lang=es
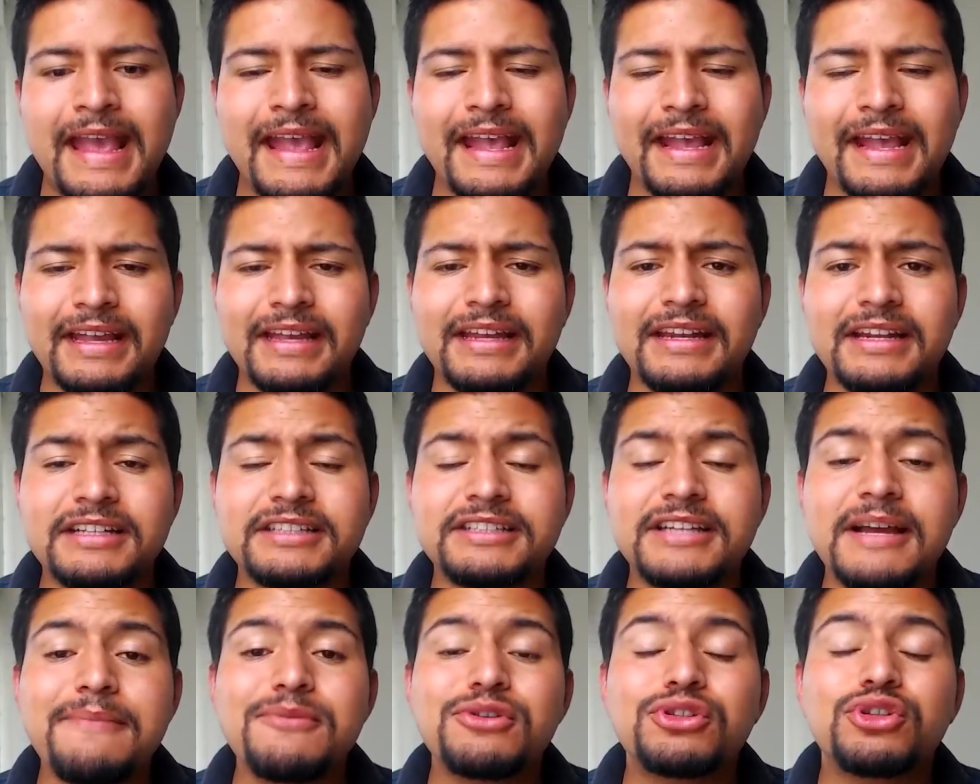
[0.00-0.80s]

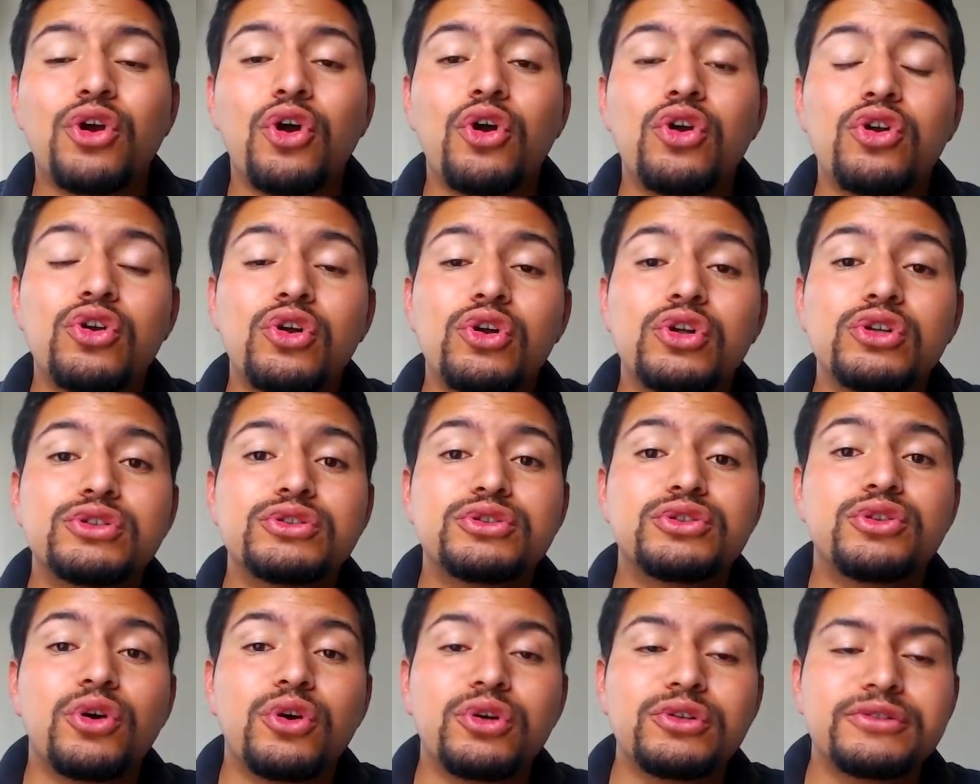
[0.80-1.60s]
Iniciamos con
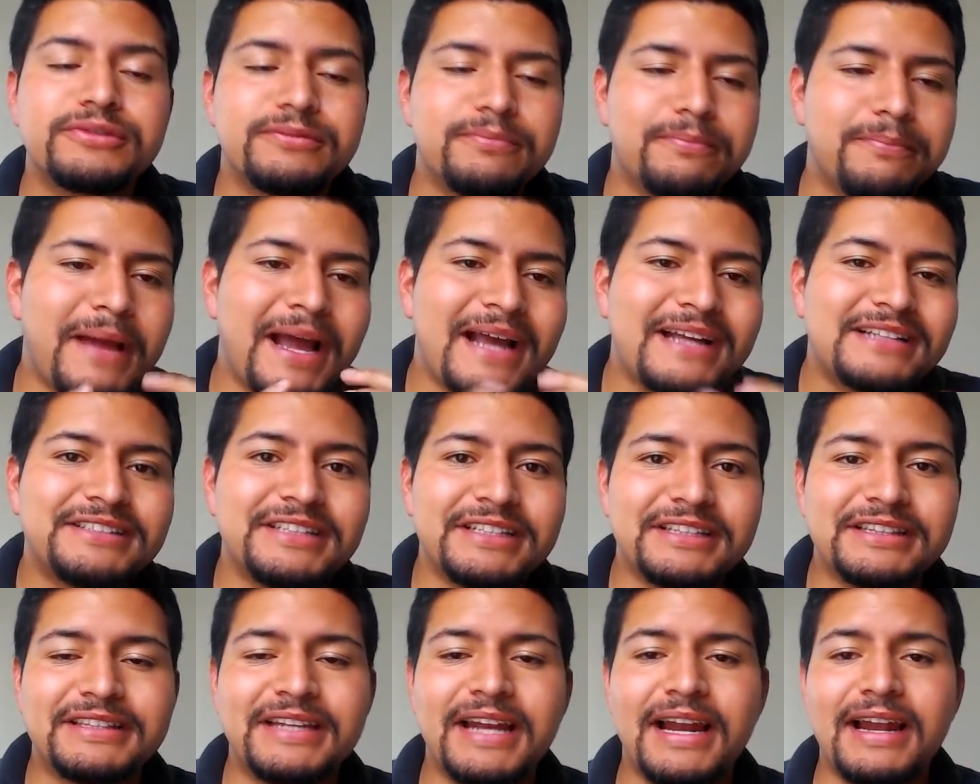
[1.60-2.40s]
los dos backs
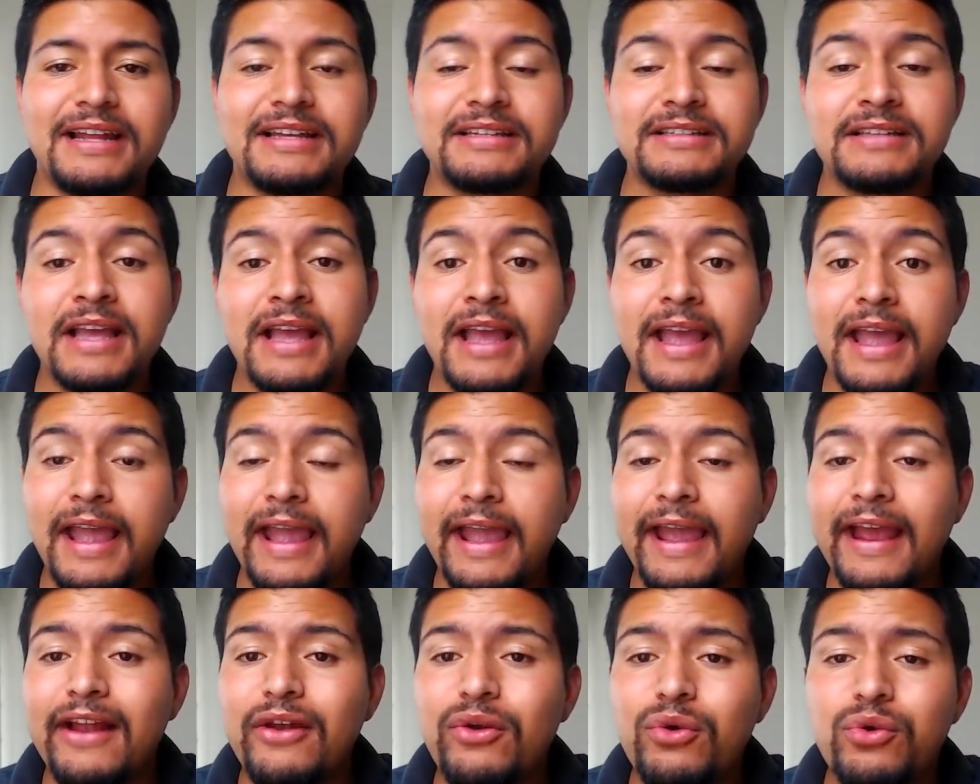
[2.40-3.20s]
centrales.
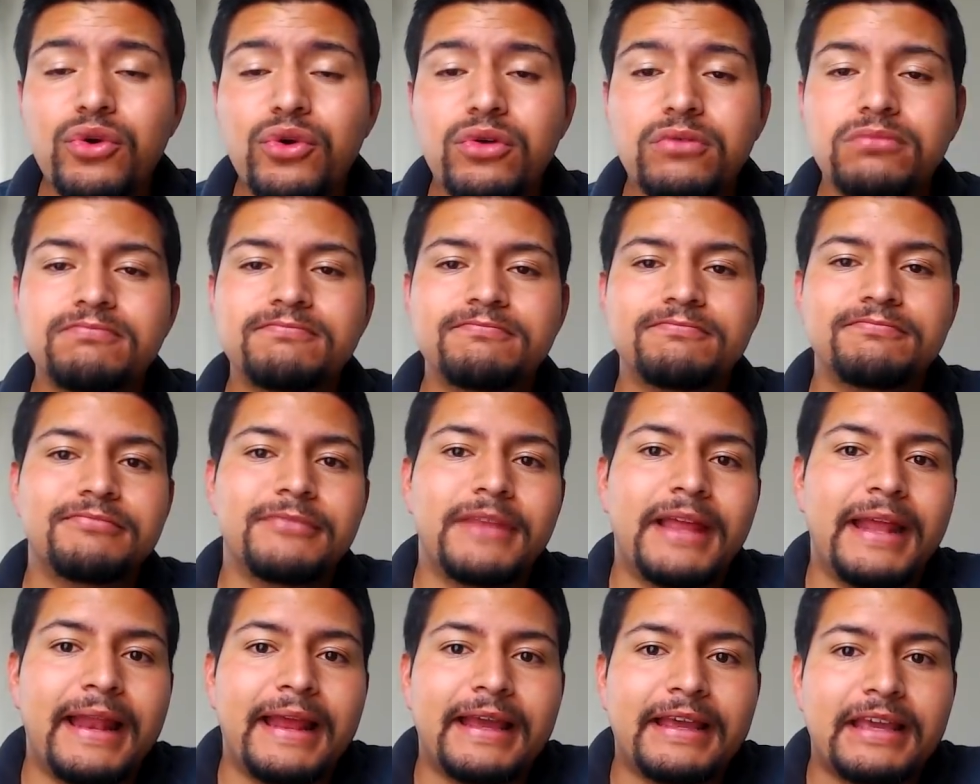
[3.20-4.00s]
El uno
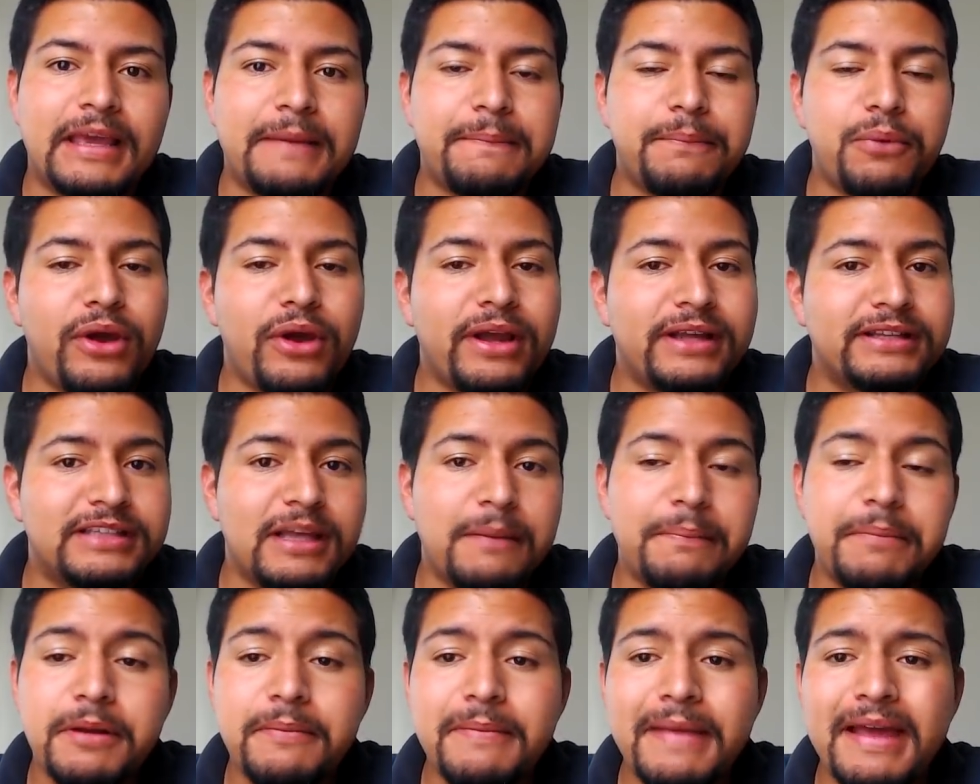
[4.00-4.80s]
del equipo que
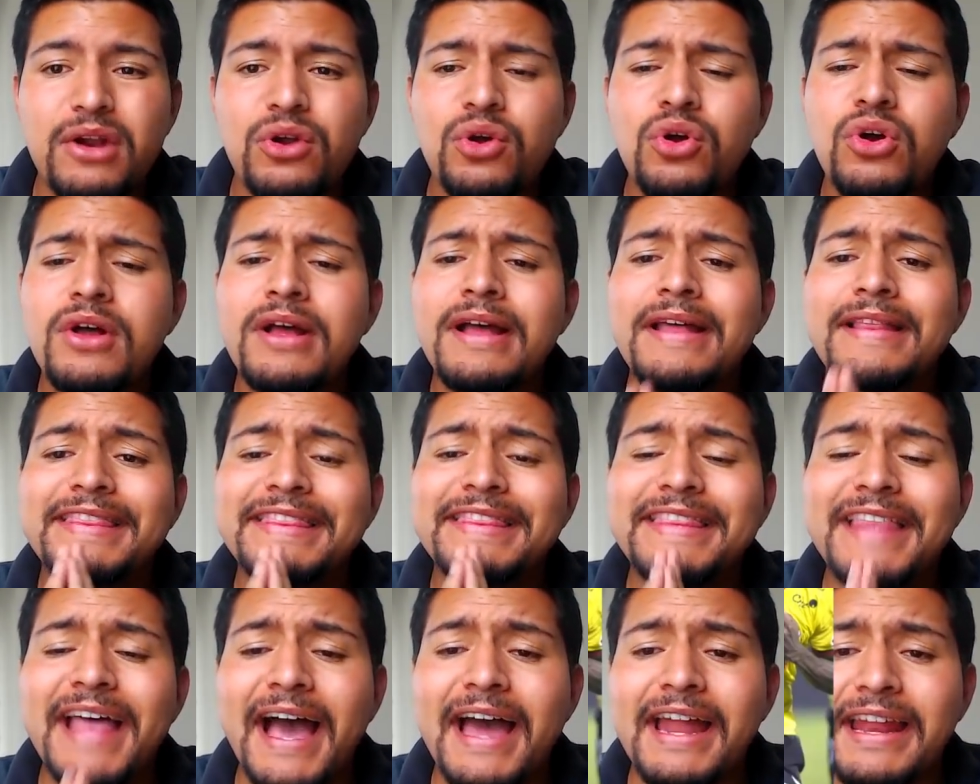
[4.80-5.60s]
está primero,
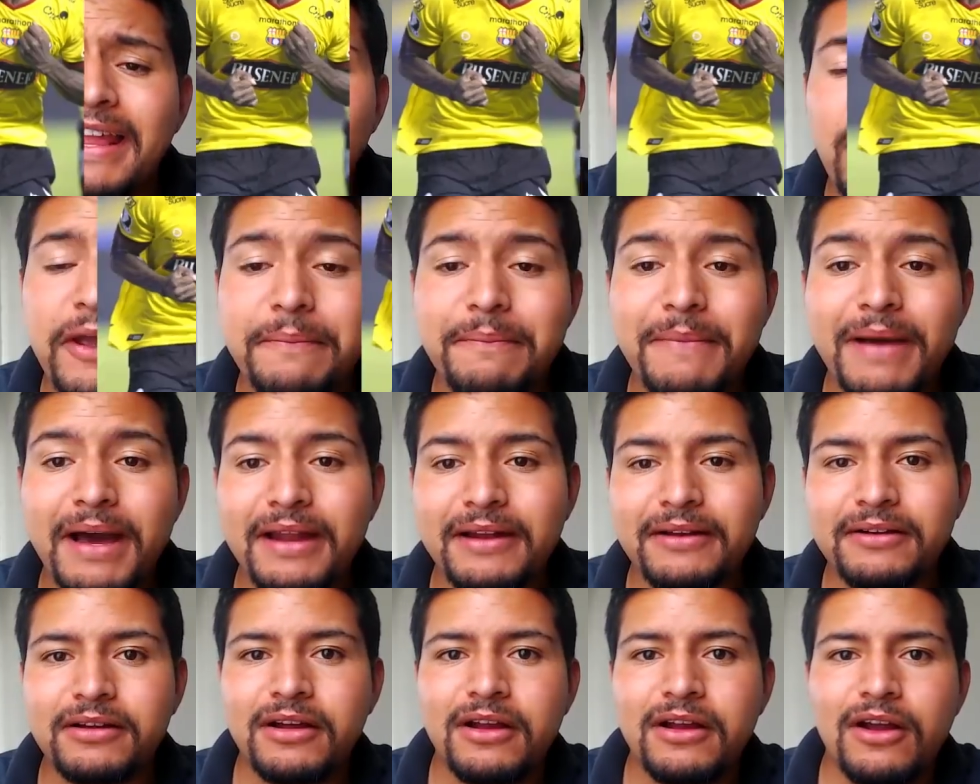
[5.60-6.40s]
Darío
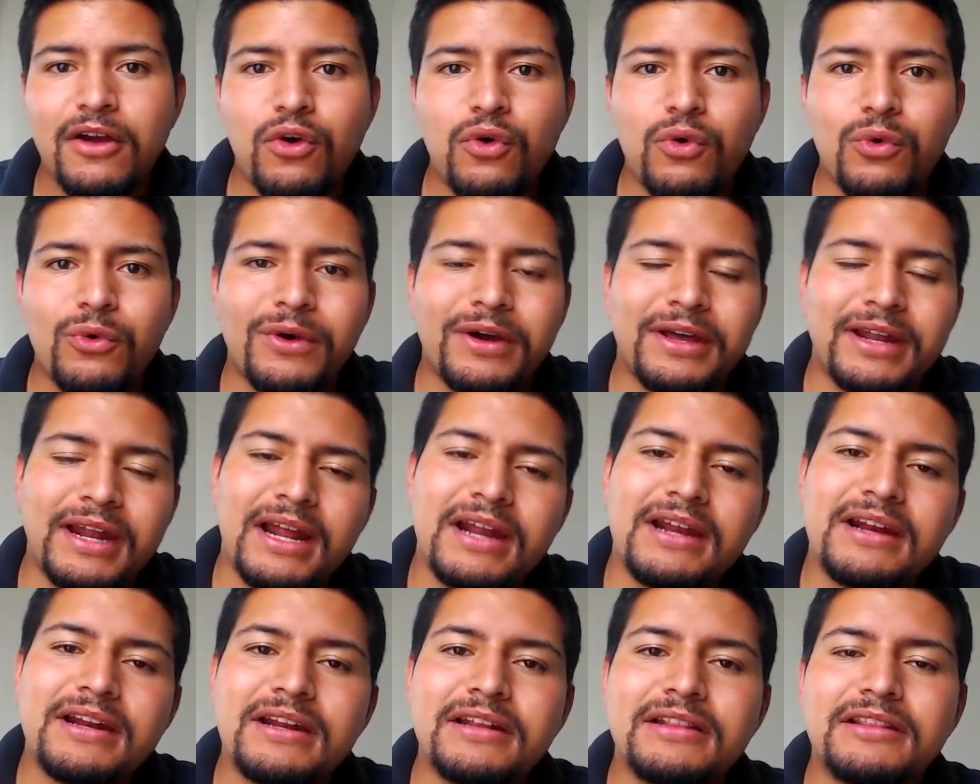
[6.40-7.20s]
Aymar. Un
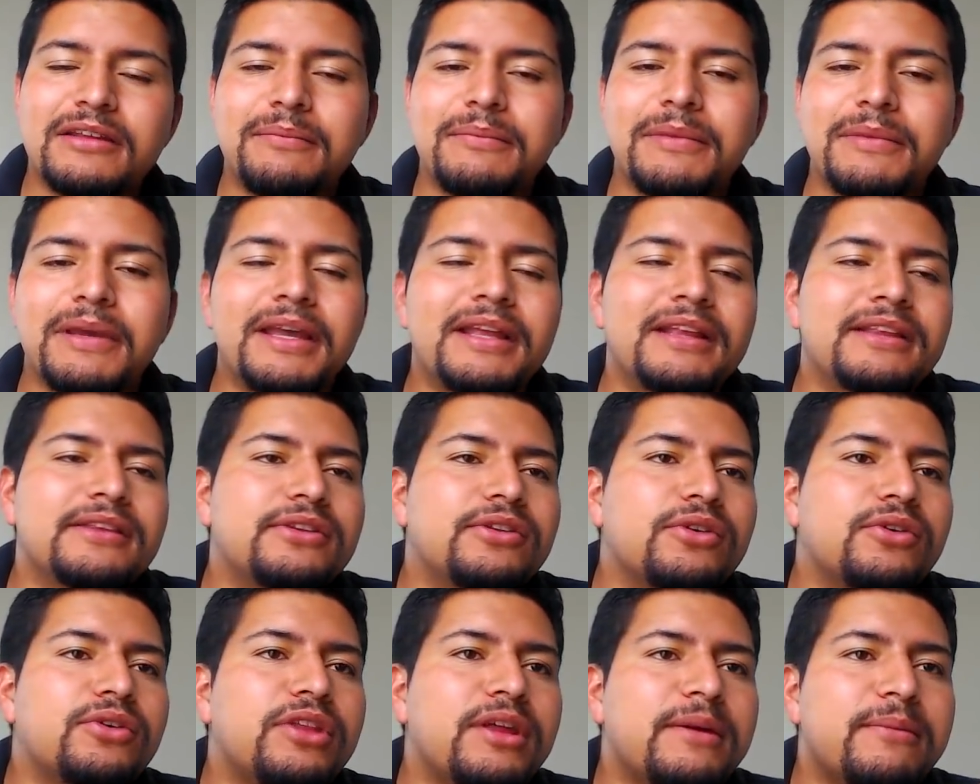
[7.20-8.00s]
gran
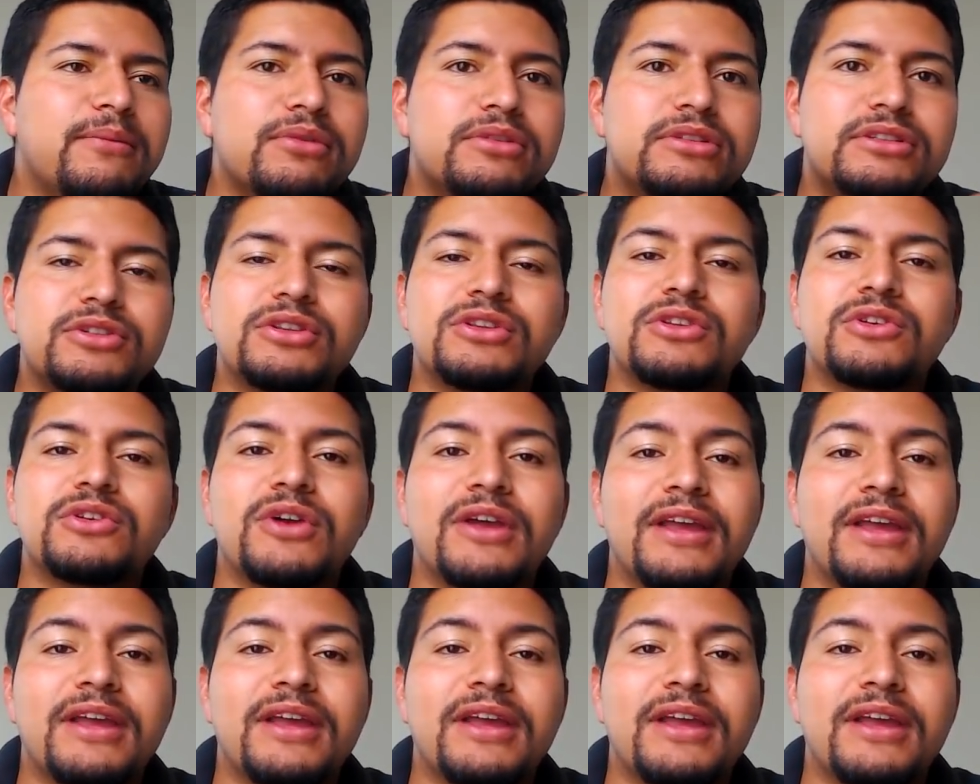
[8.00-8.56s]
rendimiento demostrando